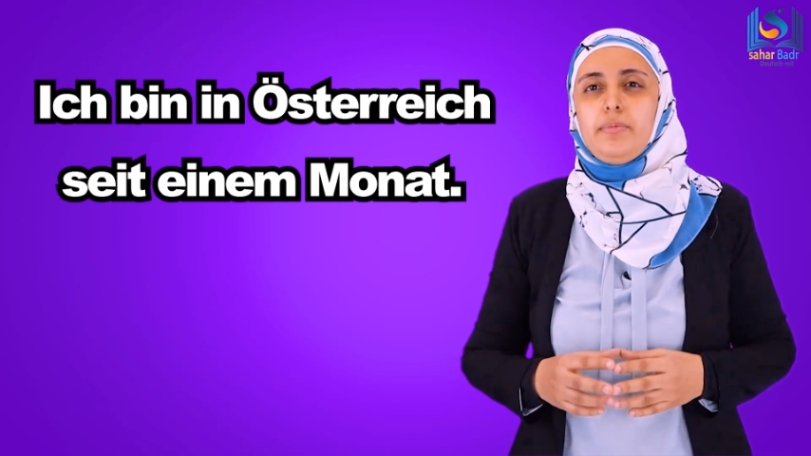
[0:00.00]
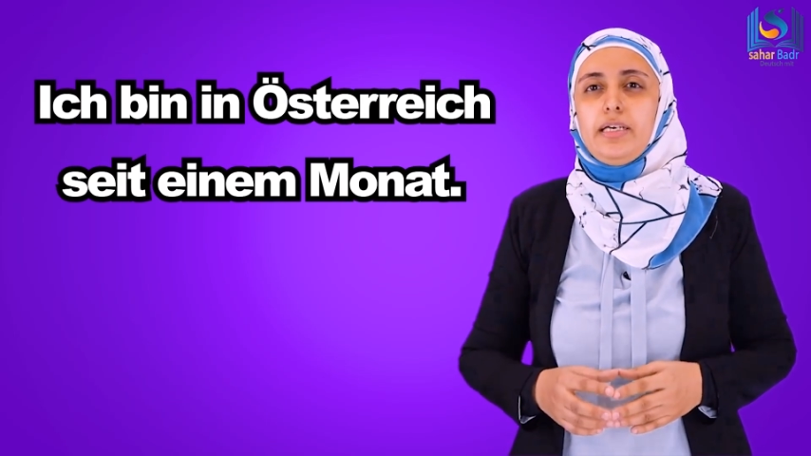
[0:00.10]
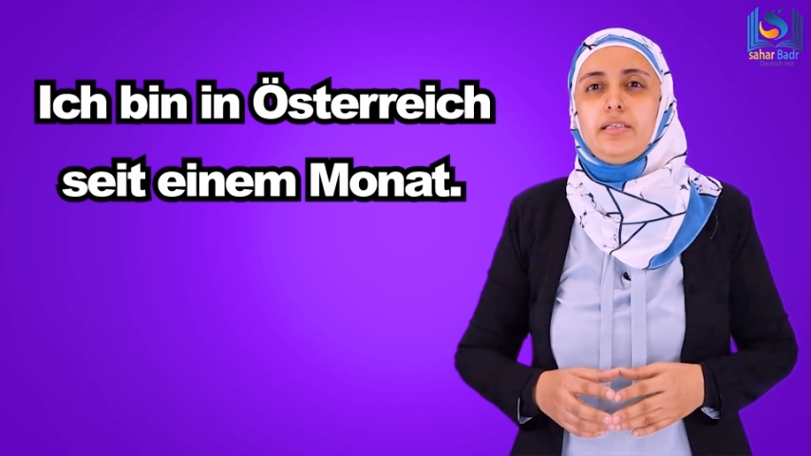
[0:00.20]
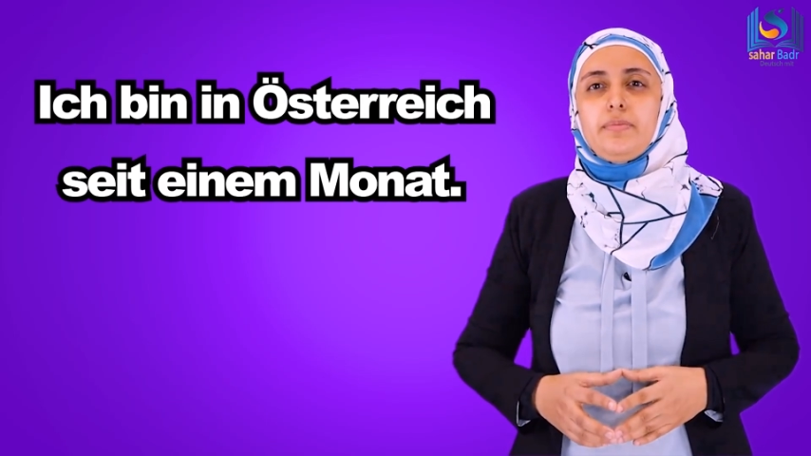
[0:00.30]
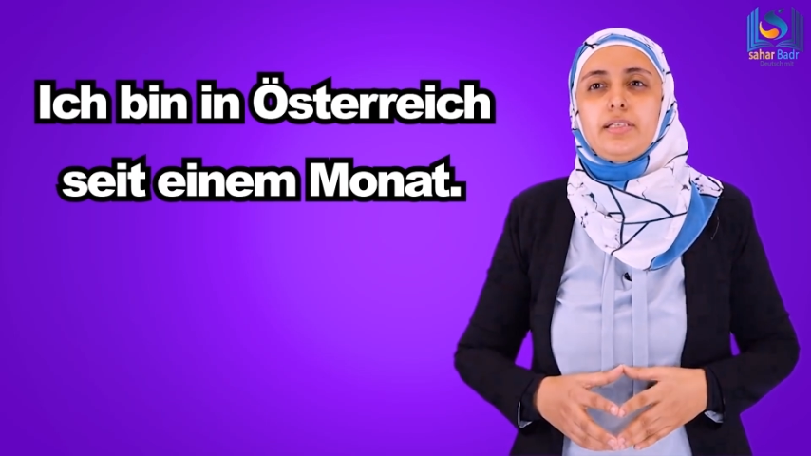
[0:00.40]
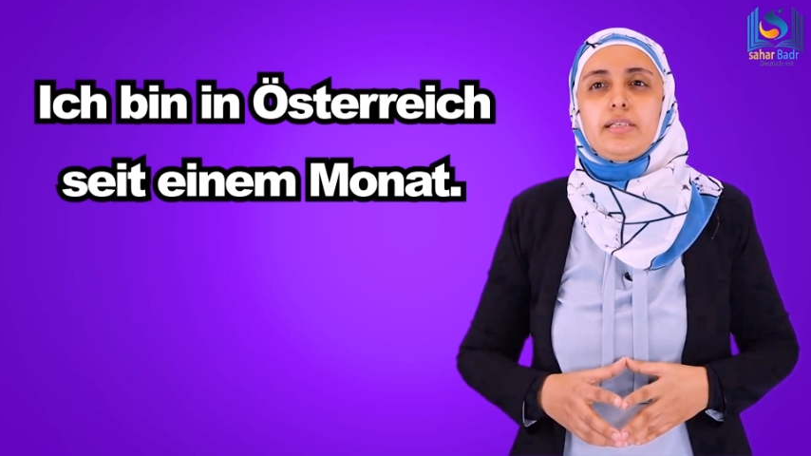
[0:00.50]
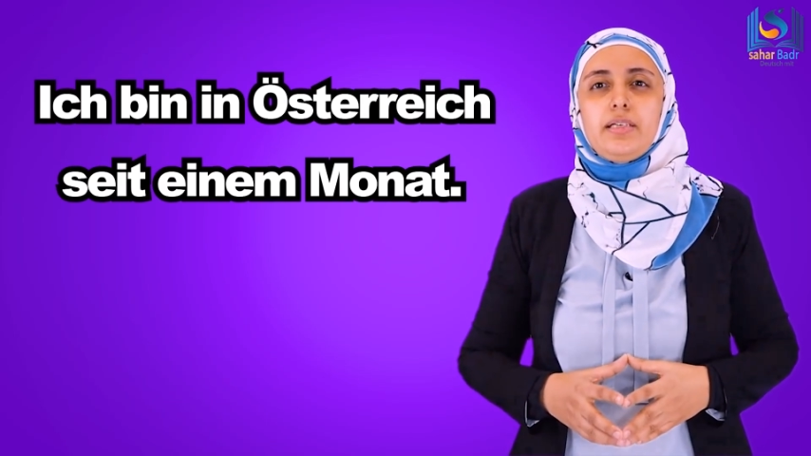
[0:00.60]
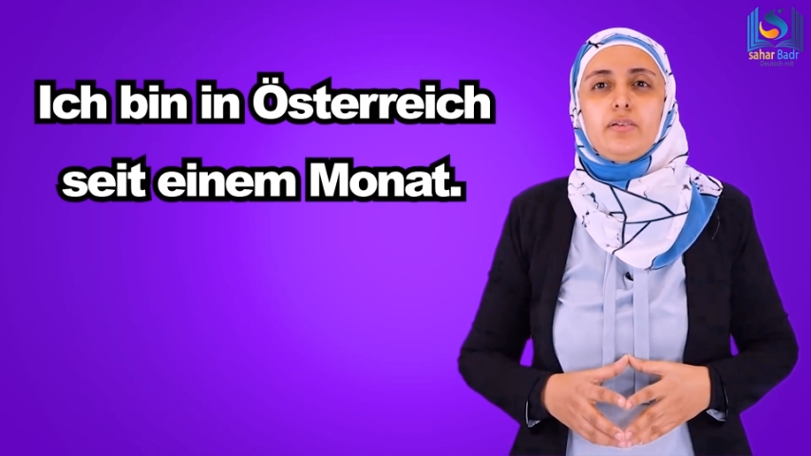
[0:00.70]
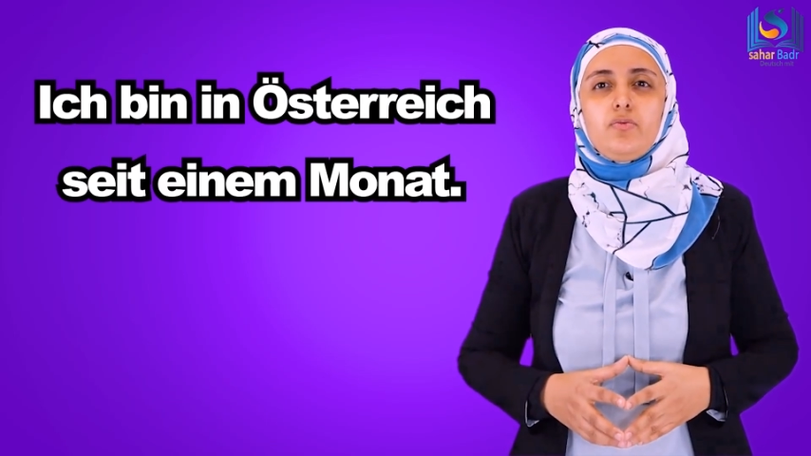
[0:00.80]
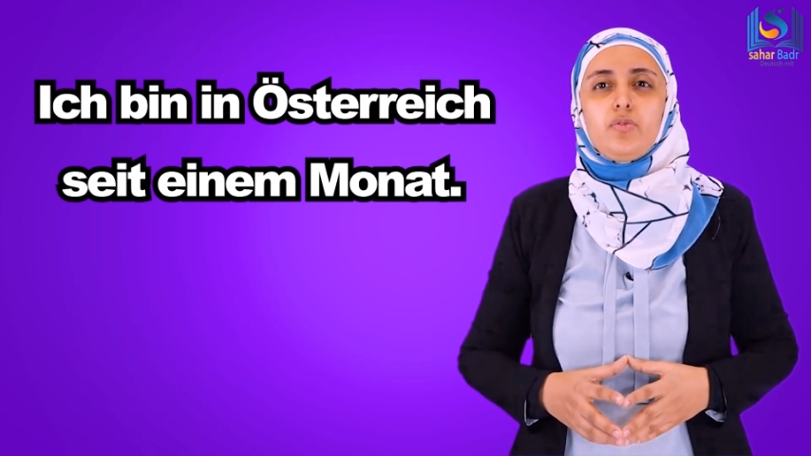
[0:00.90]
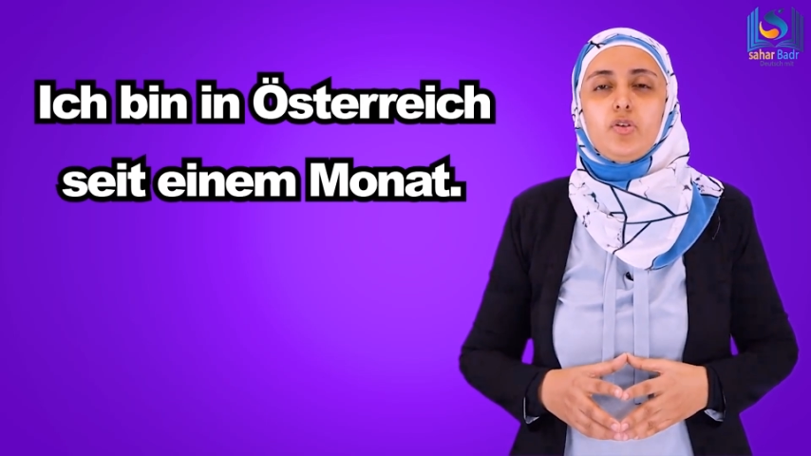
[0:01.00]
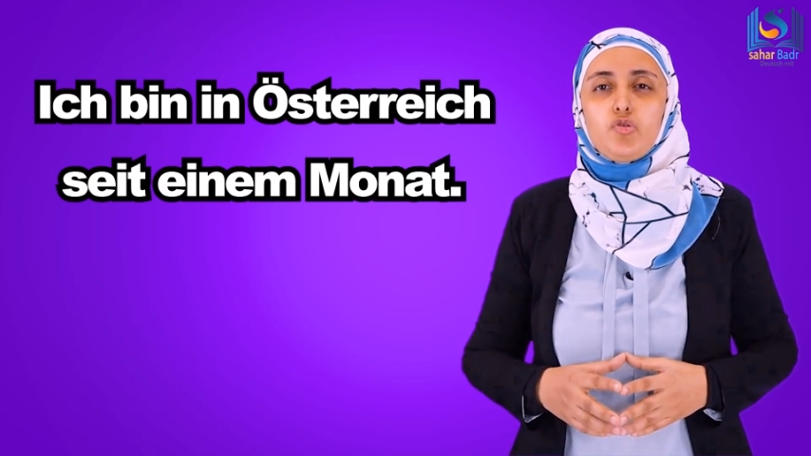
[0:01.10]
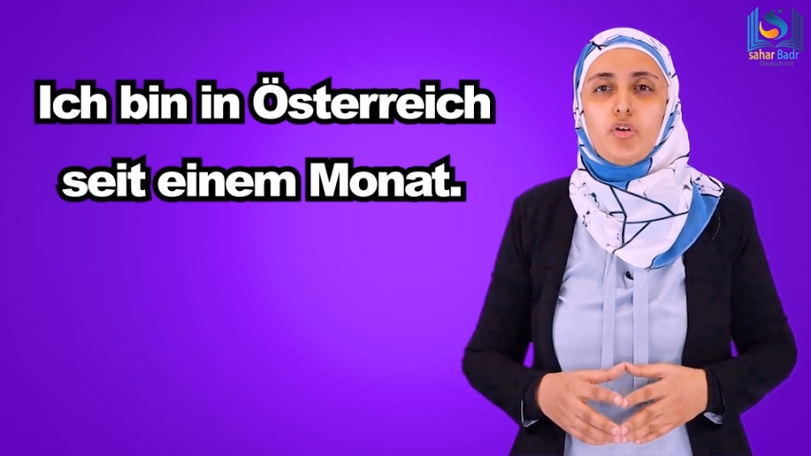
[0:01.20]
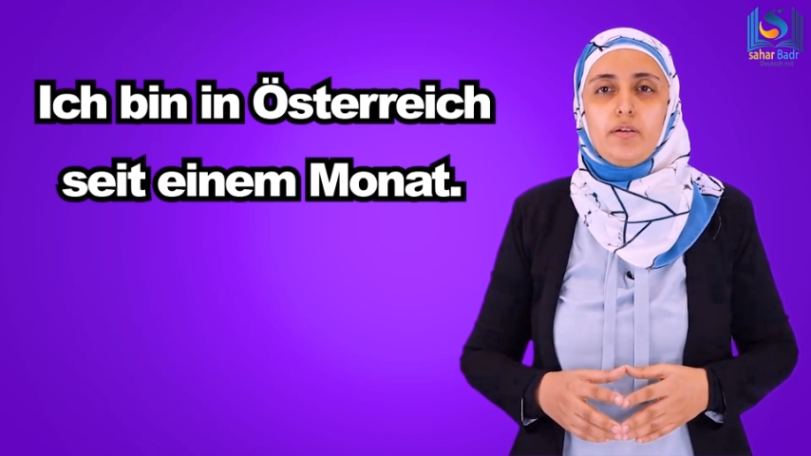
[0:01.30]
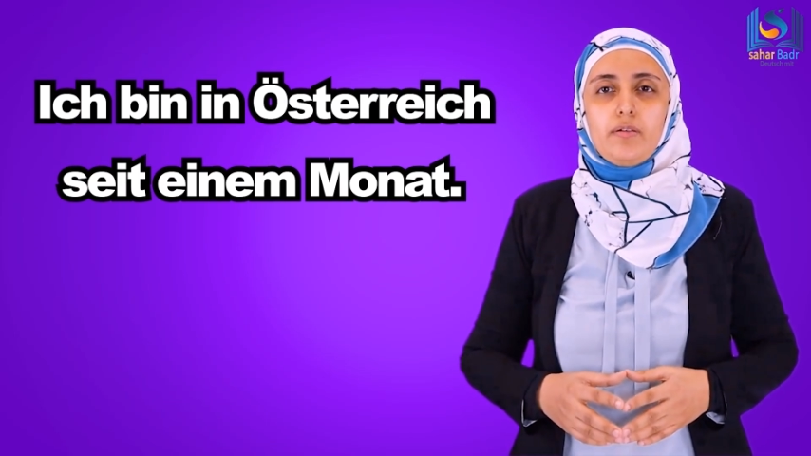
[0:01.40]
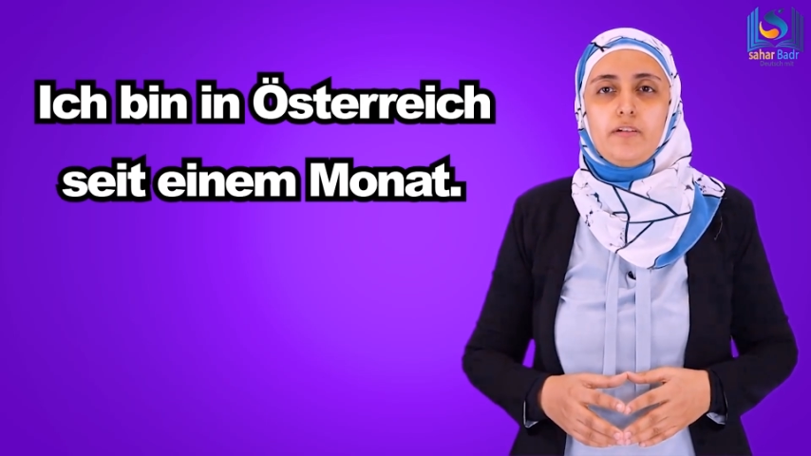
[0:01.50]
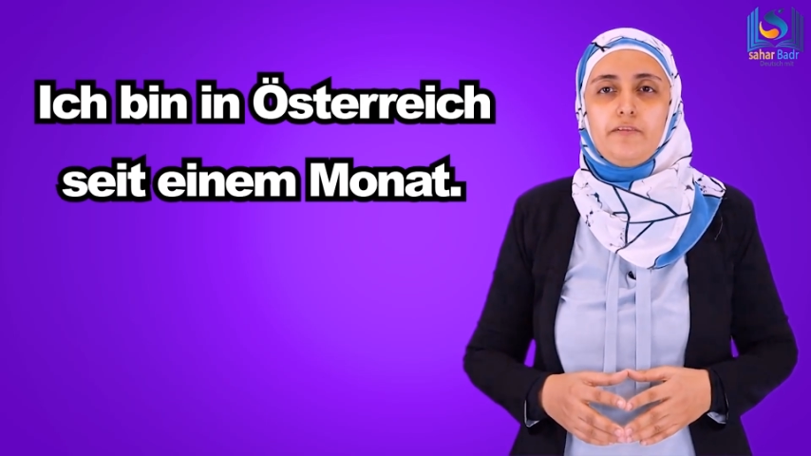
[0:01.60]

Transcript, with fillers: بقالي مثلا شهر